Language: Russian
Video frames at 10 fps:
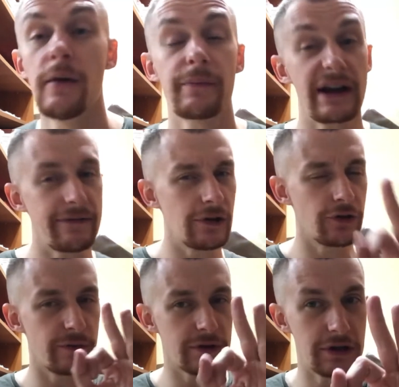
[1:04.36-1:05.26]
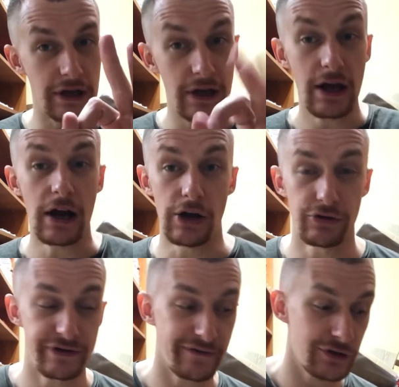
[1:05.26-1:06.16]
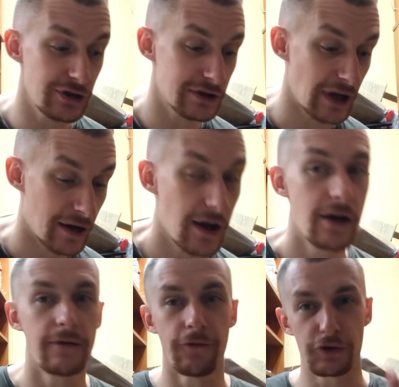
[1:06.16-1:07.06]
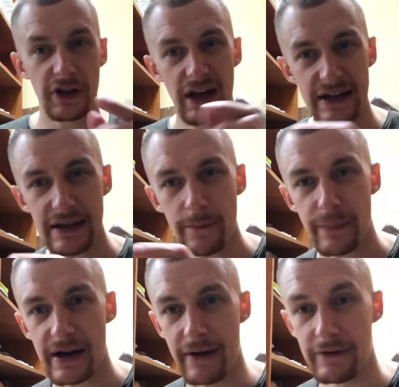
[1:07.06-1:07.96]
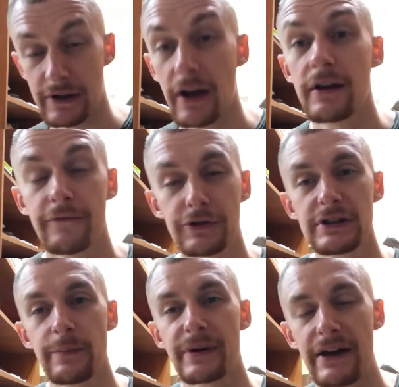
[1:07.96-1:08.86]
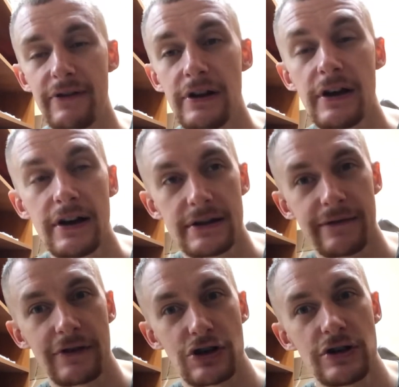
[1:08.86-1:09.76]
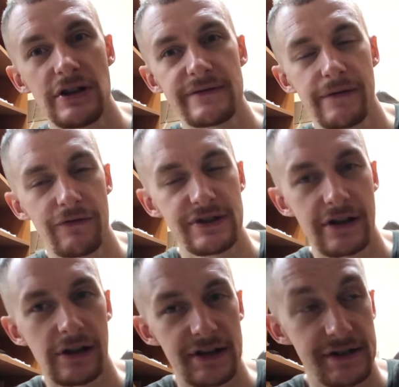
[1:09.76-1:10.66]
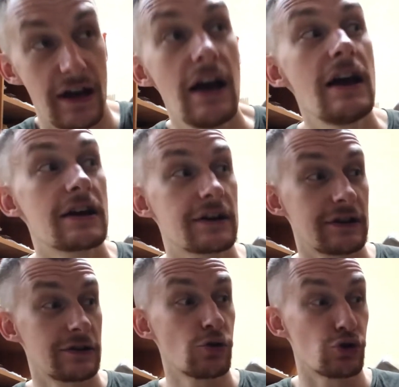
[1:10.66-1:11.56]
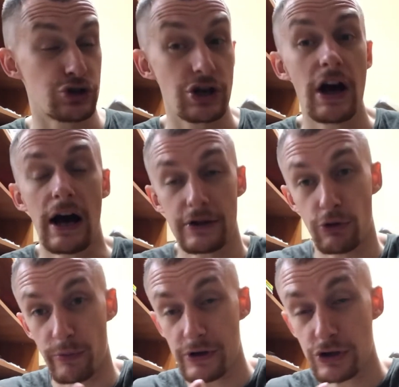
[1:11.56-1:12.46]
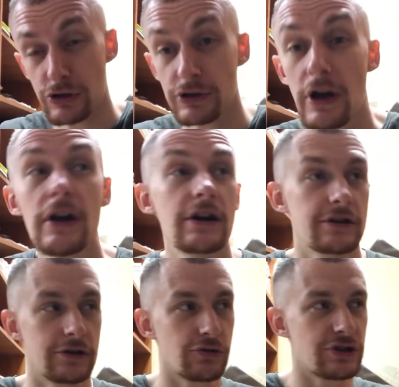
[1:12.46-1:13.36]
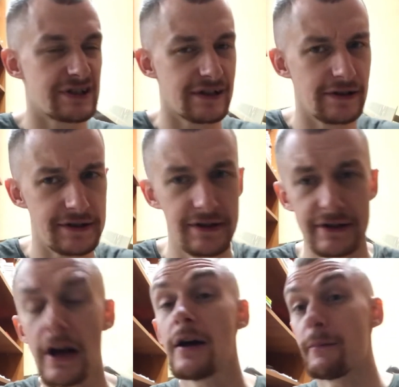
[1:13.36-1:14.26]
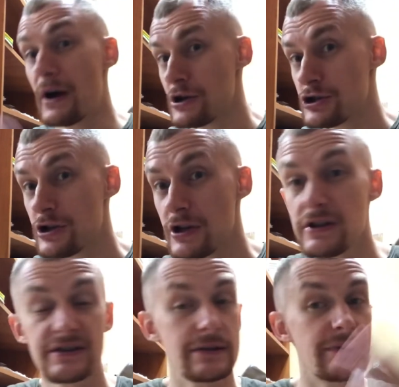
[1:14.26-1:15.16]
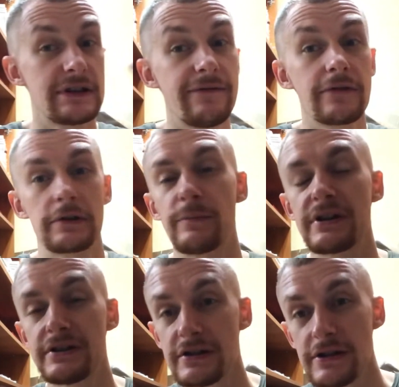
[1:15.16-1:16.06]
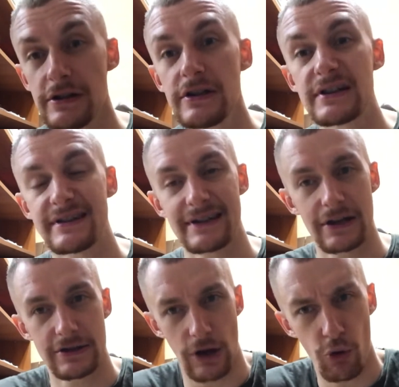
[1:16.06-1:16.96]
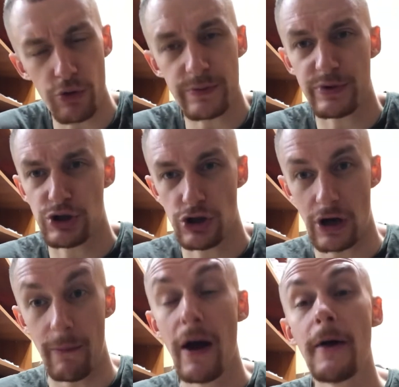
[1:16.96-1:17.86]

Правило номер три, оно звучит так. Вот это правильно. Вот это правильно – это выражение своего согласия. Когда ты хочешь одобрить что-то, когда ты хочешь согласиться, поощрить, замотивировать, присоединиться, стать сообщником,